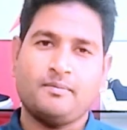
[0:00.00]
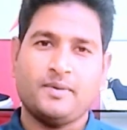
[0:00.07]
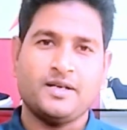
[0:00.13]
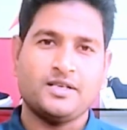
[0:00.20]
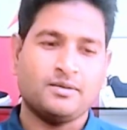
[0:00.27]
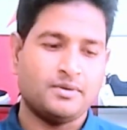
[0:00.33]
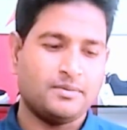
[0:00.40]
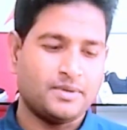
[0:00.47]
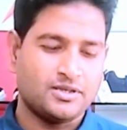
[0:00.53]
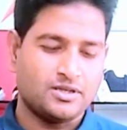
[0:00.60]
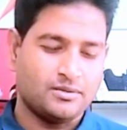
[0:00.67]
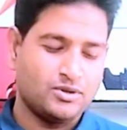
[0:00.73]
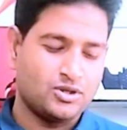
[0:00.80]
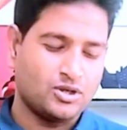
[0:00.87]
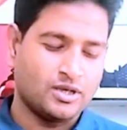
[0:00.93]
পায়জামা
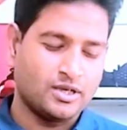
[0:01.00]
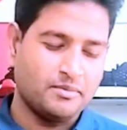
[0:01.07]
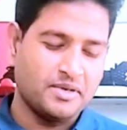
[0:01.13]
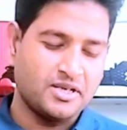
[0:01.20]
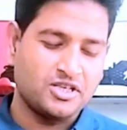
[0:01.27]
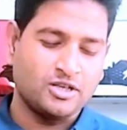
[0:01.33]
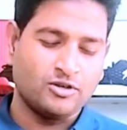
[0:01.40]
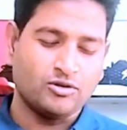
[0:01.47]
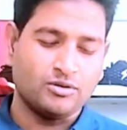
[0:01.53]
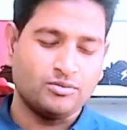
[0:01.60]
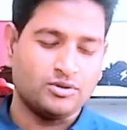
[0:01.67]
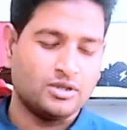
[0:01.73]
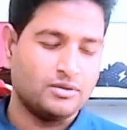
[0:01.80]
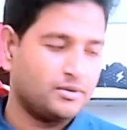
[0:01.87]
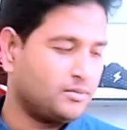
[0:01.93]
পাঞ্জাবির সঙ্গে ম্যাচিং করে
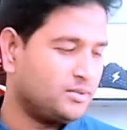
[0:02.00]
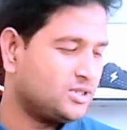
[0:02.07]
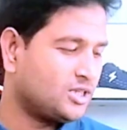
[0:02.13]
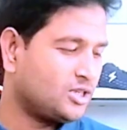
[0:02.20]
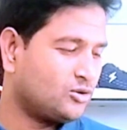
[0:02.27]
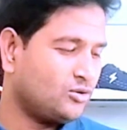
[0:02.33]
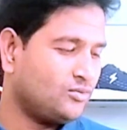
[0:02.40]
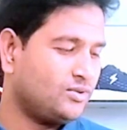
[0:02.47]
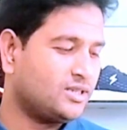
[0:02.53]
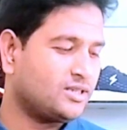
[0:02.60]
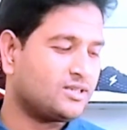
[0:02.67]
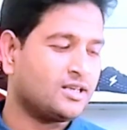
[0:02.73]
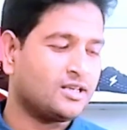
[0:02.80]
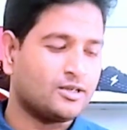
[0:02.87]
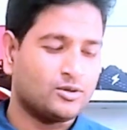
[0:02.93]
পরতে পারবেন যারা দুই ফিতা
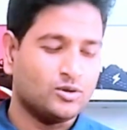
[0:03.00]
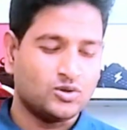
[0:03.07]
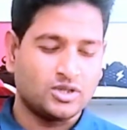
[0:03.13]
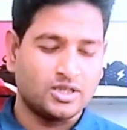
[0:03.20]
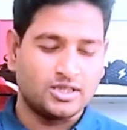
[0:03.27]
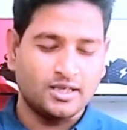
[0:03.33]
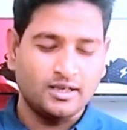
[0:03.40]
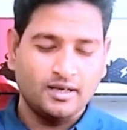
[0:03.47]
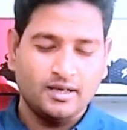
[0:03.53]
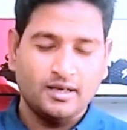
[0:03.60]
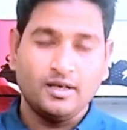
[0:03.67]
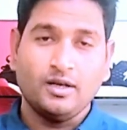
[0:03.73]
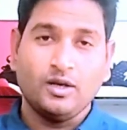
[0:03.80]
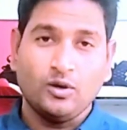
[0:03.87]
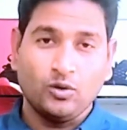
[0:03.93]
স্যান্ডেল খুঁজতেছেন
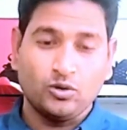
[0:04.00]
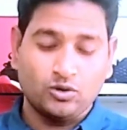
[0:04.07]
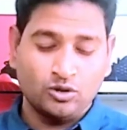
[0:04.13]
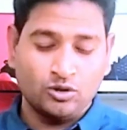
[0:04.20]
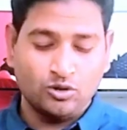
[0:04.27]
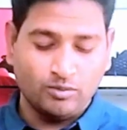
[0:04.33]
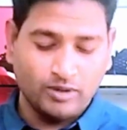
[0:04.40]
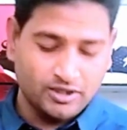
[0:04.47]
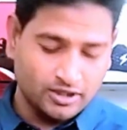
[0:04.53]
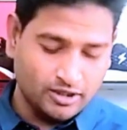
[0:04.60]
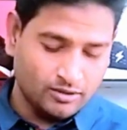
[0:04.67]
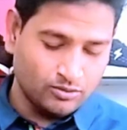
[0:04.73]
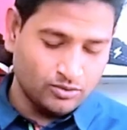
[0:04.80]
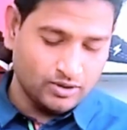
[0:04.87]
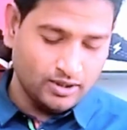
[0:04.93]
অত্যন্ত
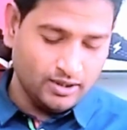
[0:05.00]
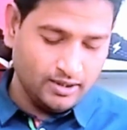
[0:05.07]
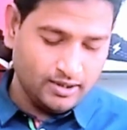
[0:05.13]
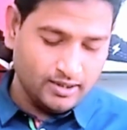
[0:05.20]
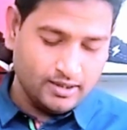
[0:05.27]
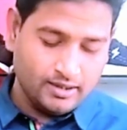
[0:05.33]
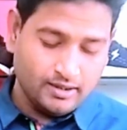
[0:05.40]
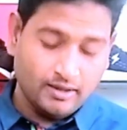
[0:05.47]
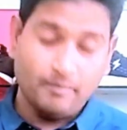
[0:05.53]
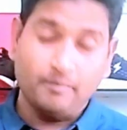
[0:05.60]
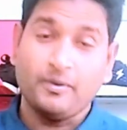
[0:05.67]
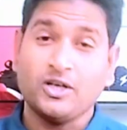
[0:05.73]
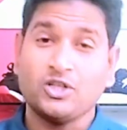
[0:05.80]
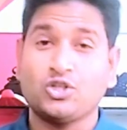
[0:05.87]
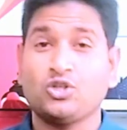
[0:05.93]
বাজেটের মধ্যে
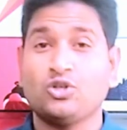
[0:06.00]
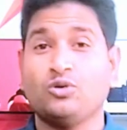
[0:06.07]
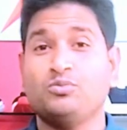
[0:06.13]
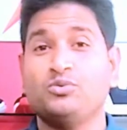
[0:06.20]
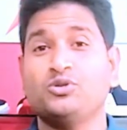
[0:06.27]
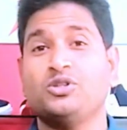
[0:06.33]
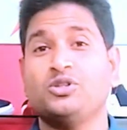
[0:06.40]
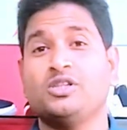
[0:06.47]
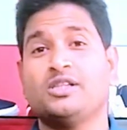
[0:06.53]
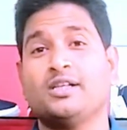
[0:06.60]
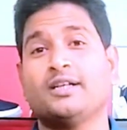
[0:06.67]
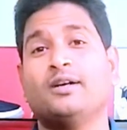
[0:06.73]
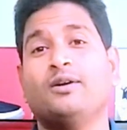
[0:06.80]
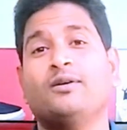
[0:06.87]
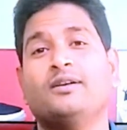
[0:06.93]
পাঁচশো পঁচিশ
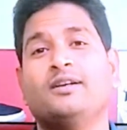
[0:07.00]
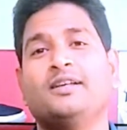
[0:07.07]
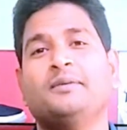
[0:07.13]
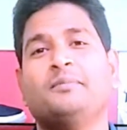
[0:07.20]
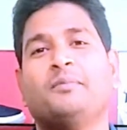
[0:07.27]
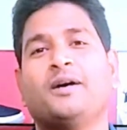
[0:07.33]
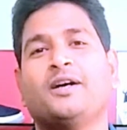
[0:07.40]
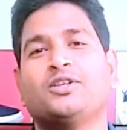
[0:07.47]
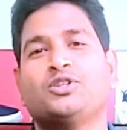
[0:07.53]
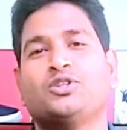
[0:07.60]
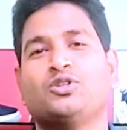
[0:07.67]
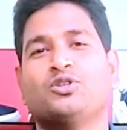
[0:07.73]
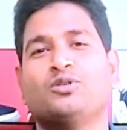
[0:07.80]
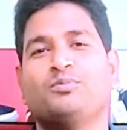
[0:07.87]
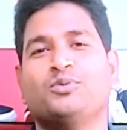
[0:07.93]
টাকা অনলি
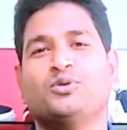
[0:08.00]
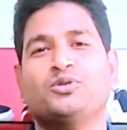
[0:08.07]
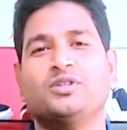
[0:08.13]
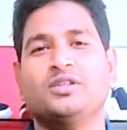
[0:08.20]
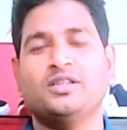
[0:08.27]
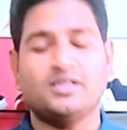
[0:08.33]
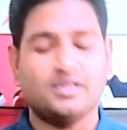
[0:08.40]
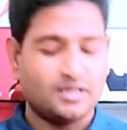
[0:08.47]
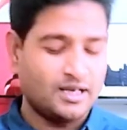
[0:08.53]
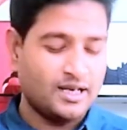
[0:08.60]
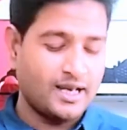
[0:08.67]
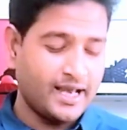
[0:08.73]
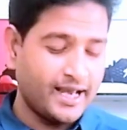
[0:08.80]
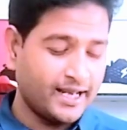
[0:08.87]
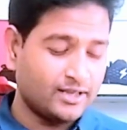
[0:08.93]
পাঁচশো পঁচিশ
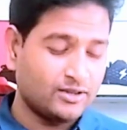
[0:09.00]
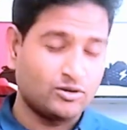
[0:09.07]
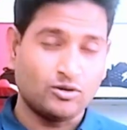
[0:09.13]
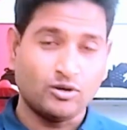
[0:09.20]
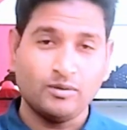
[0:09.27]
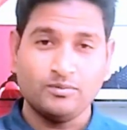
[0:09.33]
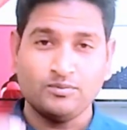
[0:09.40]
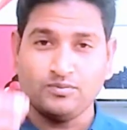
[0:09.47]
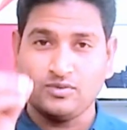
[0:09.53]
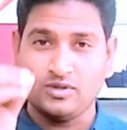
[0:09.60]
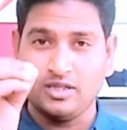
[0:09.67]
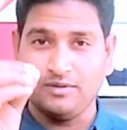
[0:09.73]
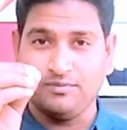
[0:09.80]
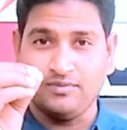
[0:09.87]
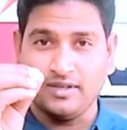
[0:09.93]
একদম
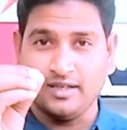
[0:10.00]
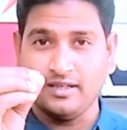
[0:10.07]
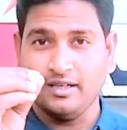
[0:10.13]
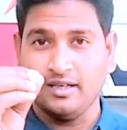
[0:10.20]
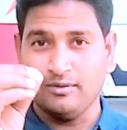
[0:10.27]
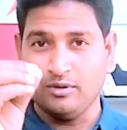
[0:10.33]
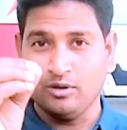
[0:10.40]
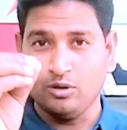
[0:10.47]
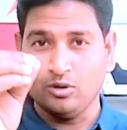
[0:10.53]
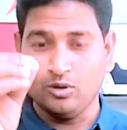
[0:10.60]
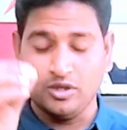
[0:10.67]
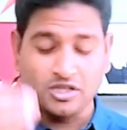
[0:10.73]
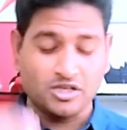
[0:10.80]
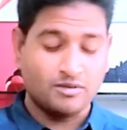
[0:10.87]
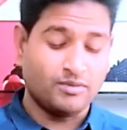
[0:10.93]
চিপ রেট এবং
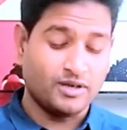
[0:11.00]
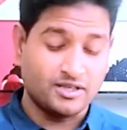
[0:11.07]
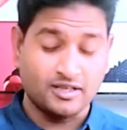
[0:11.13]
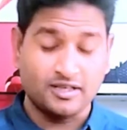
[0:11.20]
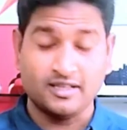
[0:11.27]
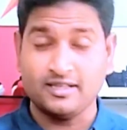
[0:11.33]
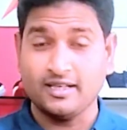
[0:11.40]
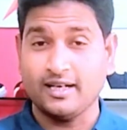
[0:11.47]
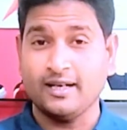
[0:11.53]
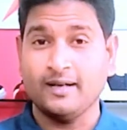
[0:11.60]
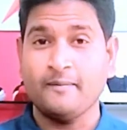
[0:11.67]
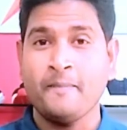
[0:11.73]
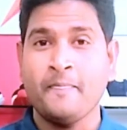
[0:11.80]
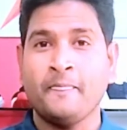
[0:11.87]
লোয়েস্ট বাজেটে যারা